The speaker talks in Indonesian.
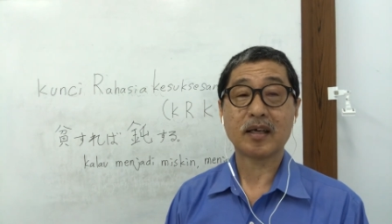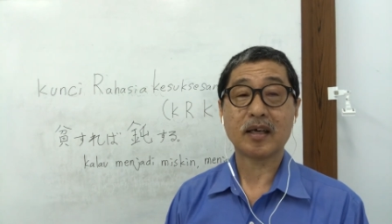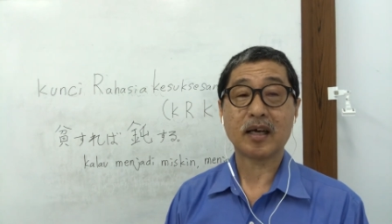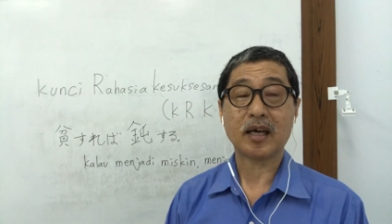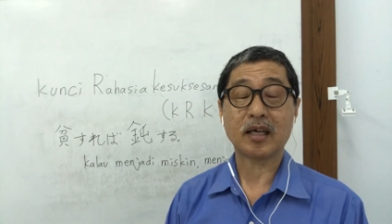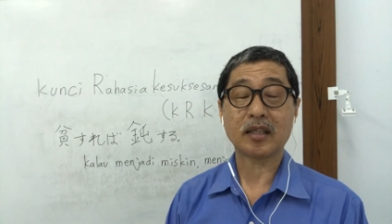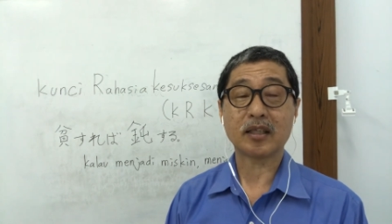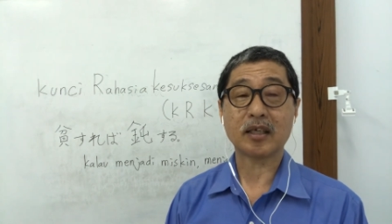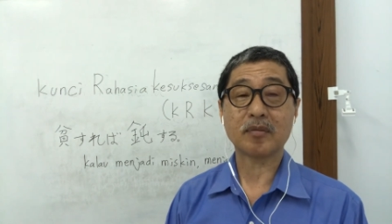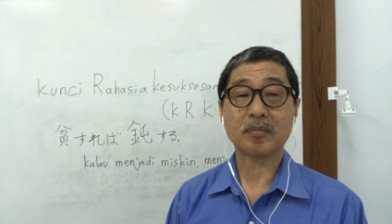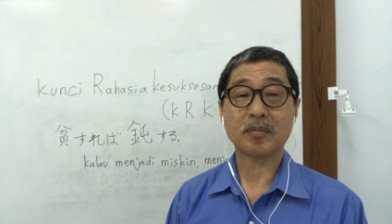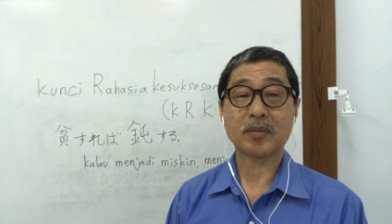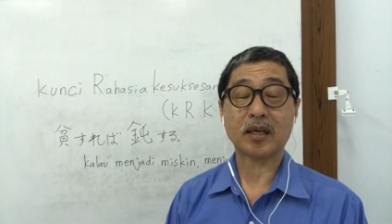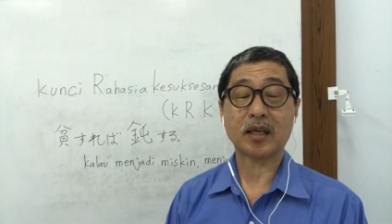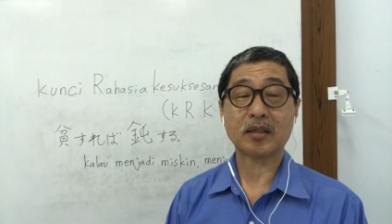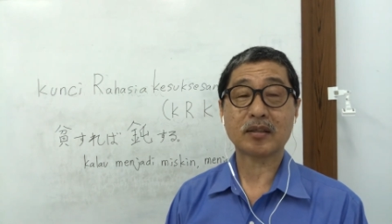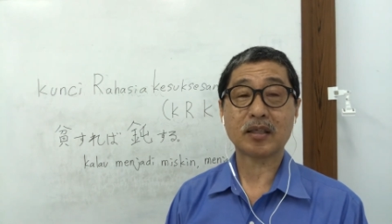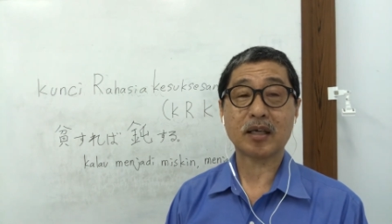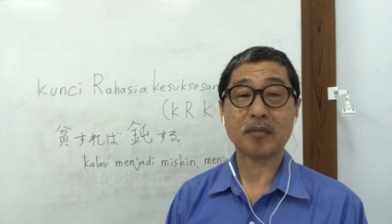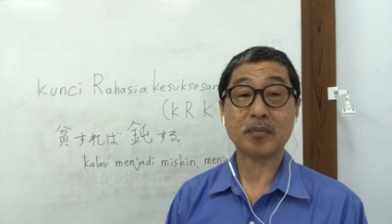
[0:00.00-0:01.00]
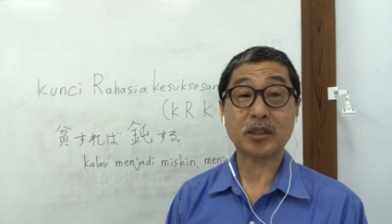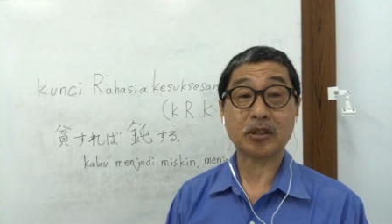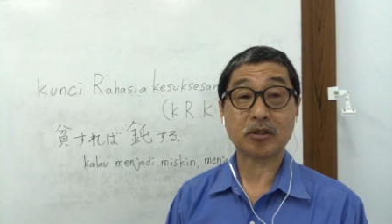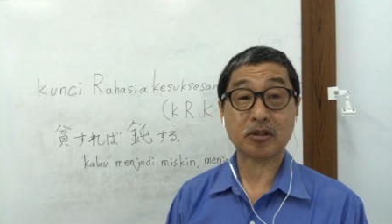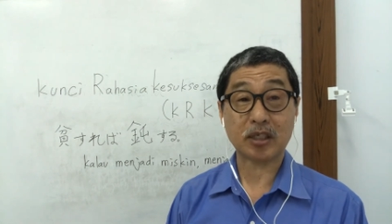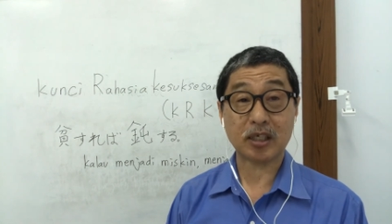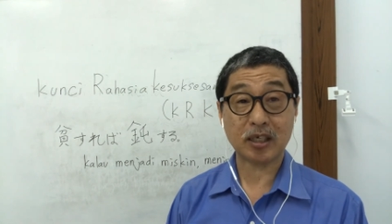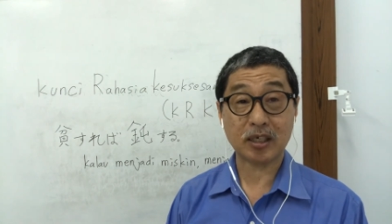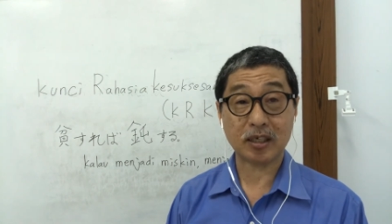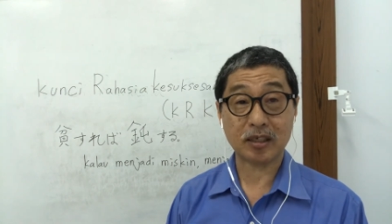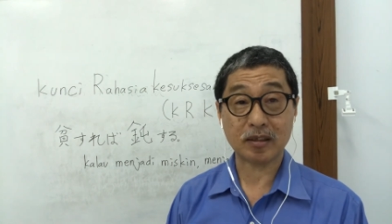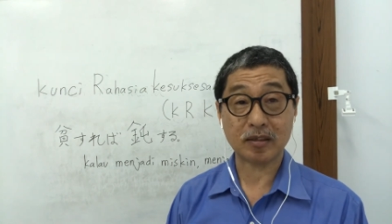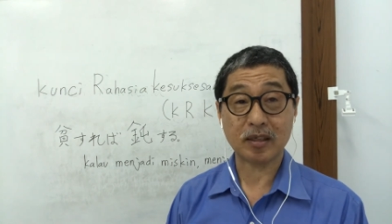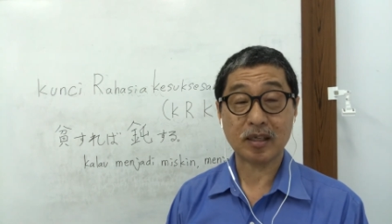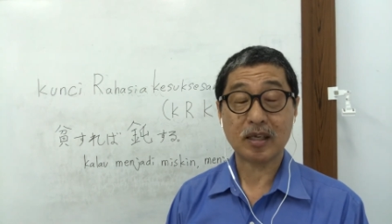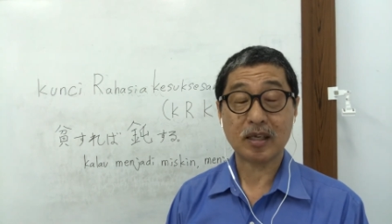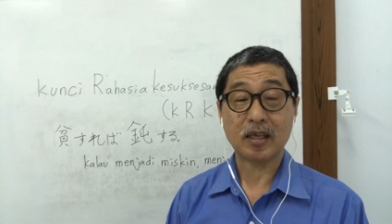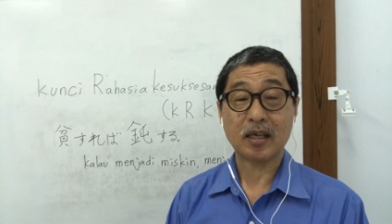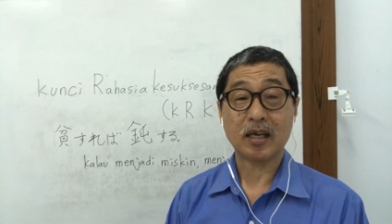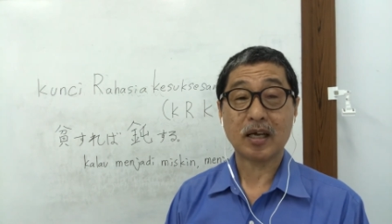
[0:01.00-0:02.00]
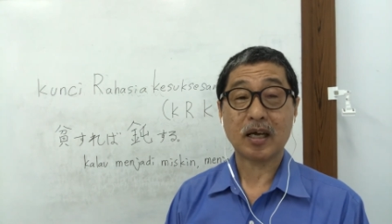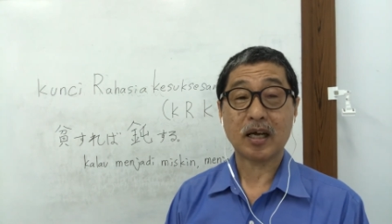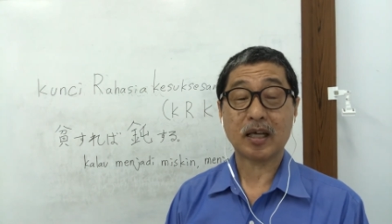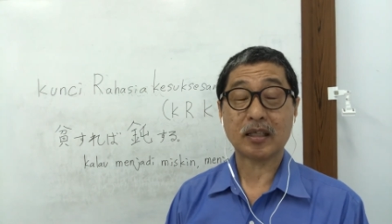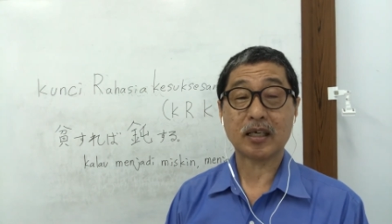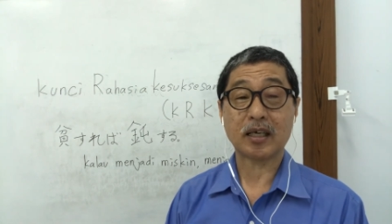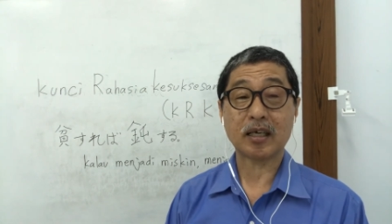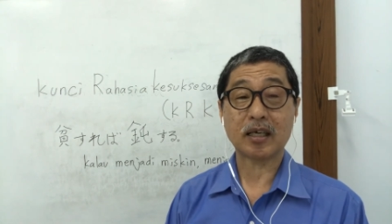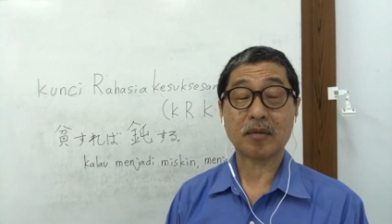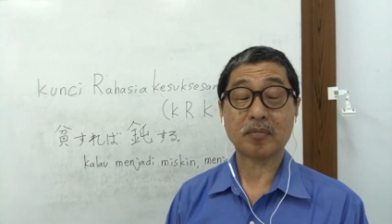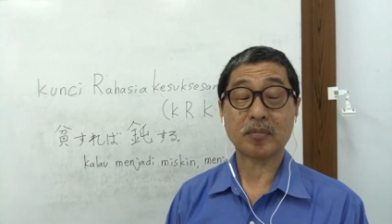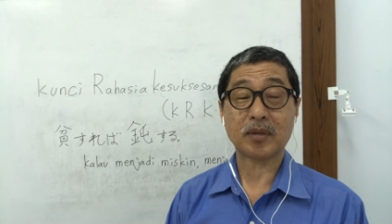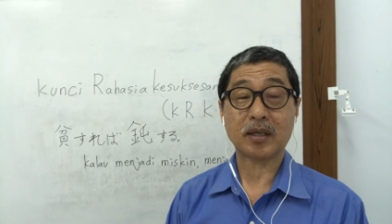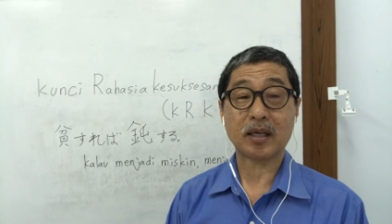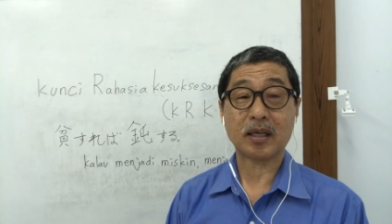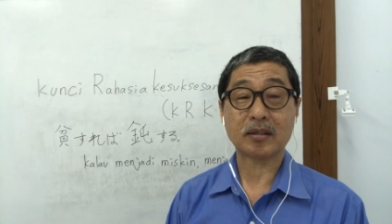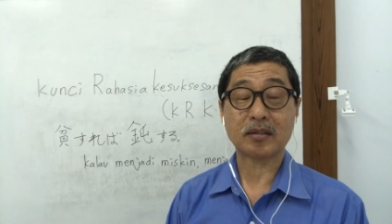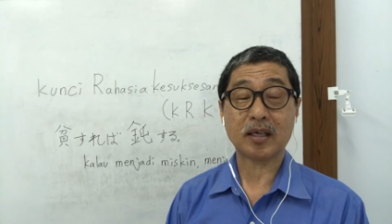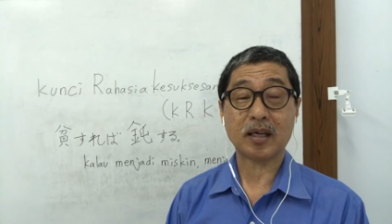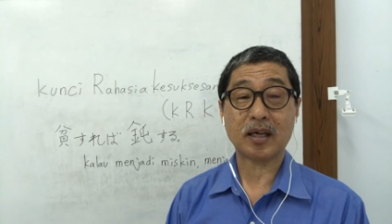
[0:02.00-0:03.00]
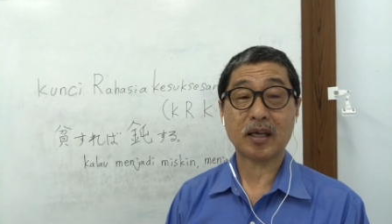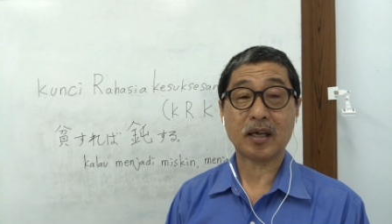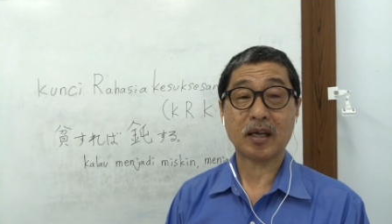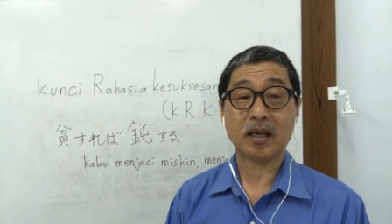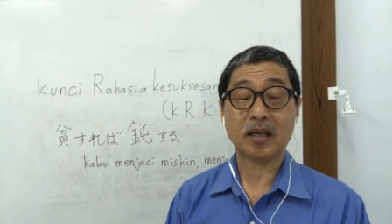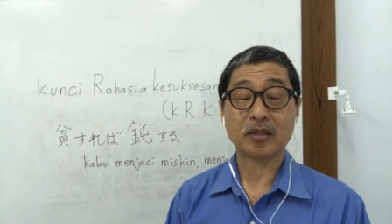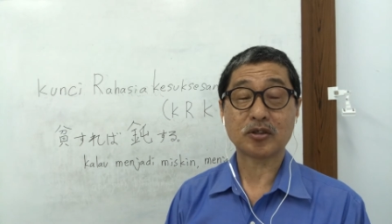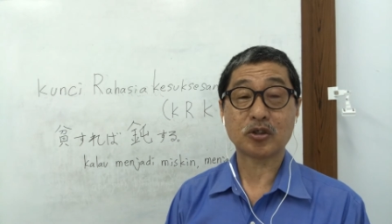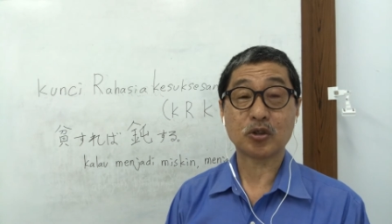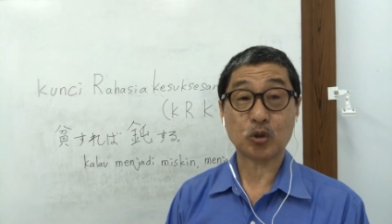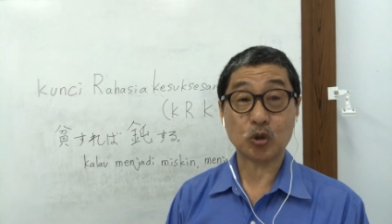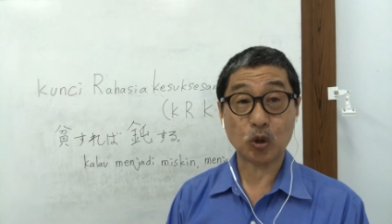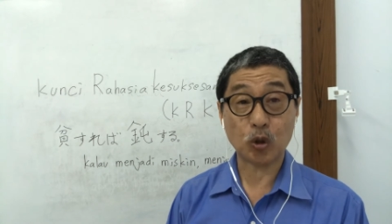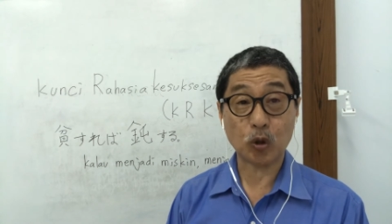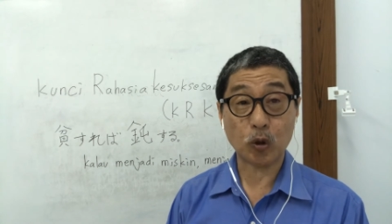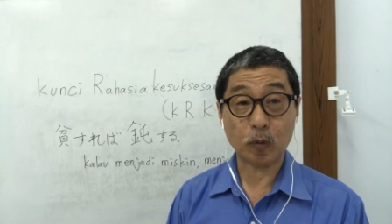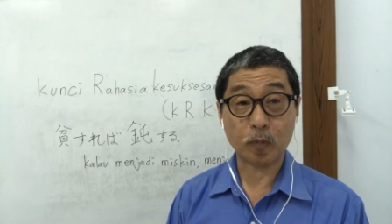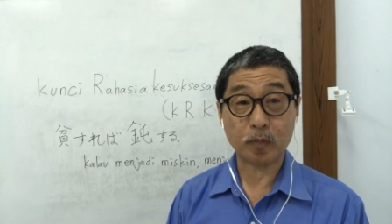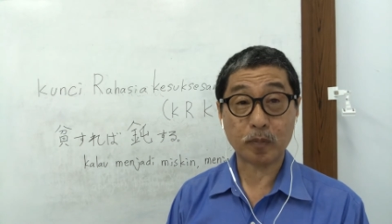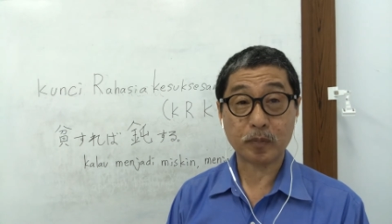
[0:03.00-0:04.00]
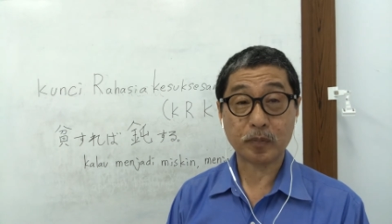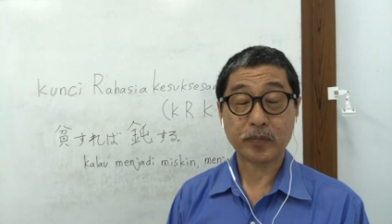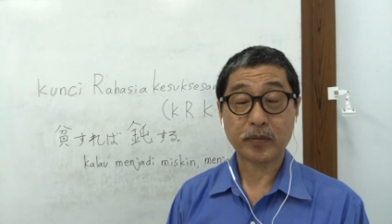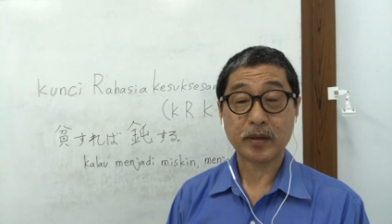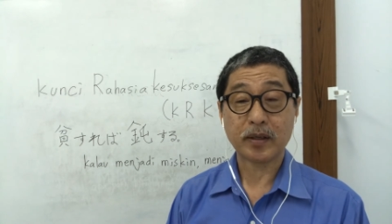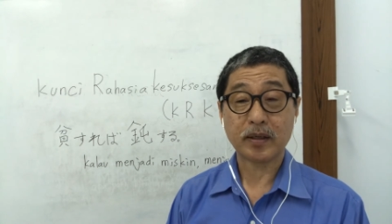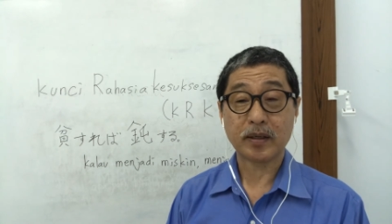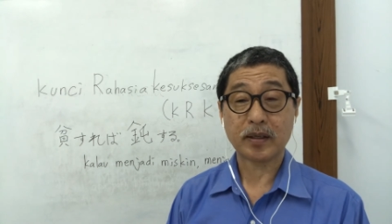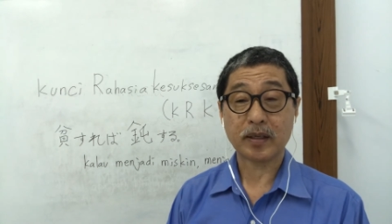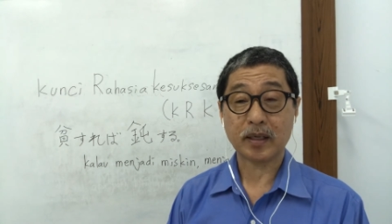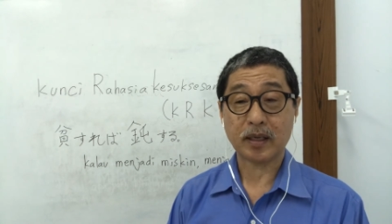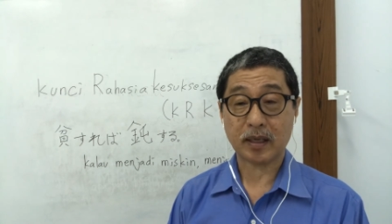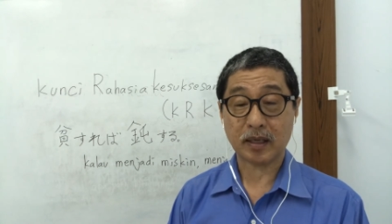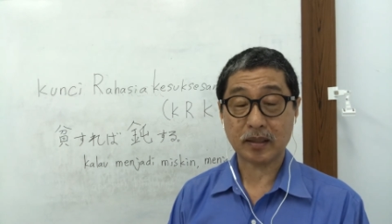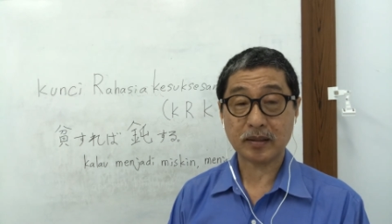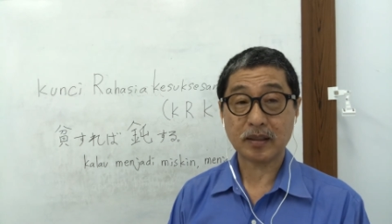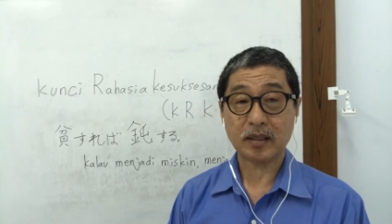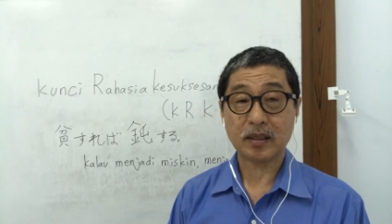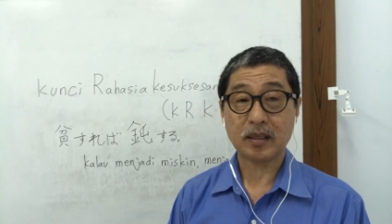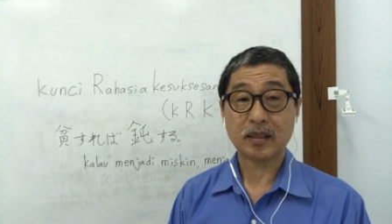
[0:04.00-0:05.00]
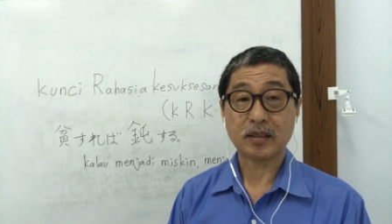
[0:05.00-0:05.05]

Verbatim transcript: ada yang merasa miskin, ada yang merasa cukup, ya kan?